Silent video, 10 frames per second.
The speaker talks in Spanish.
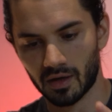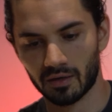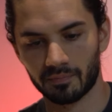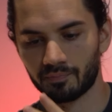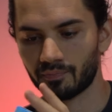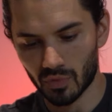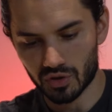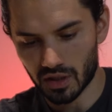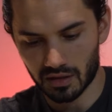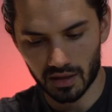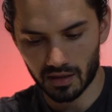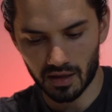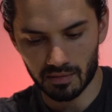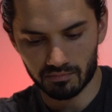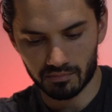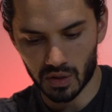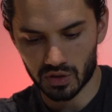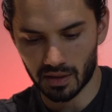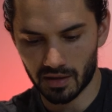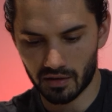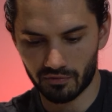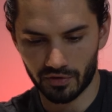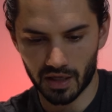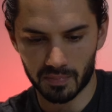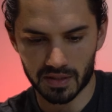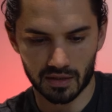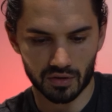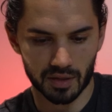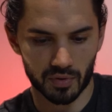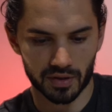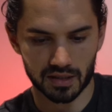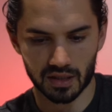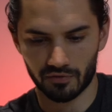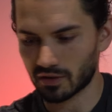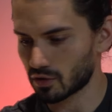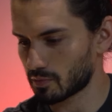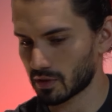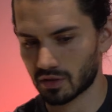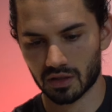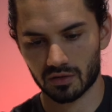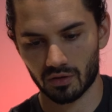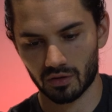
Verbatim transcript: va. No sé, tenía. Me costaba de confiar pensando que podrían ser falsos, pero es que esto